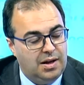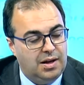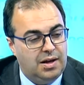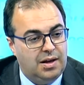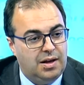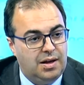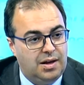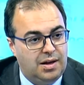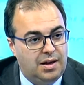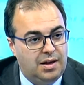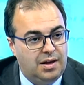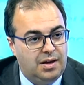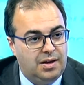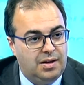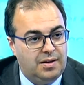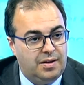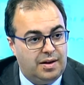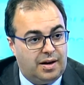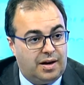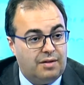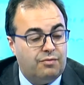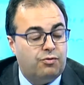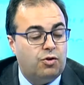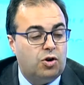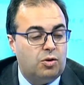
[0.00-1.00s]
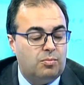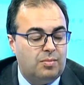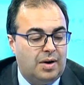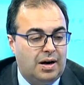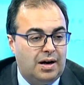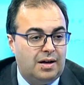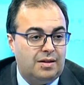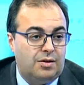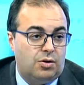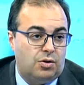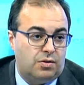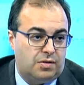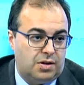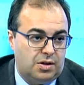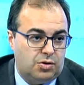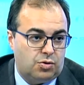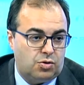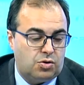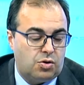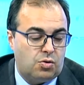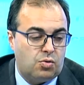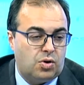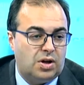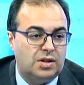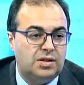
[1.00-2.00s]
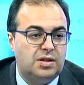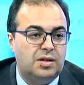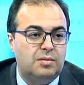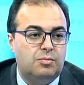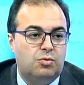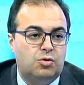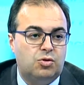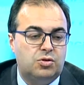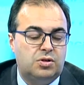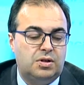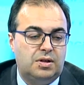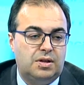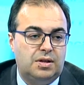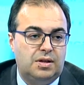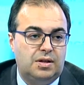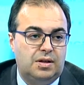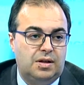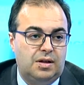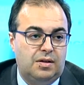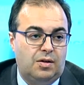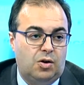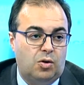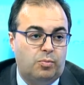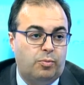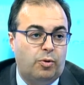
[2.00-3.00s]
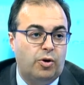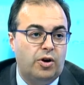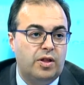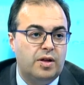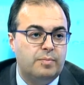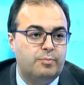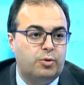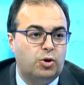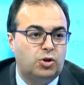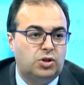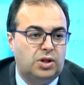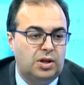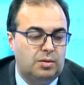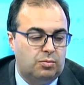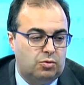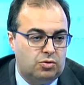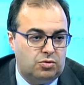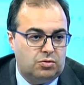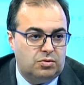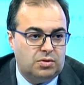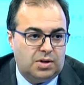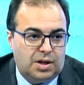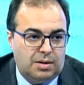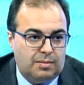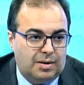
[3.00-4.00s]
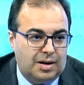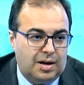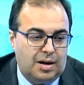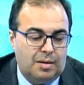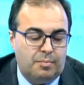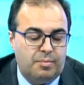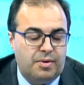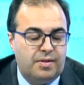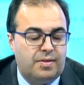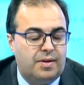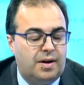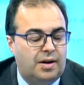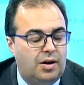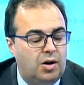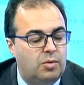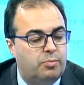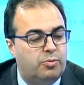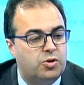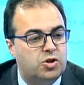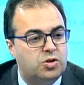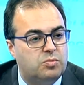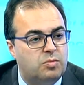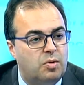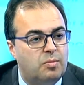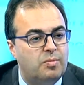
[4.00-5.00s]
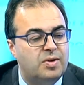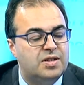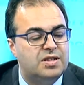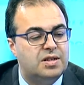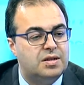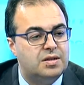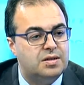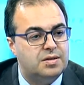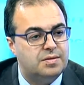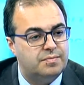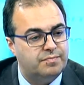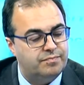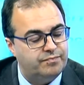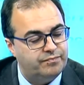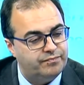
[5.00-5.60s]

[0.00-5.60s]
de reforma de los centros educativos y, de los polideportivos, Que van a empezar en los próximos meses.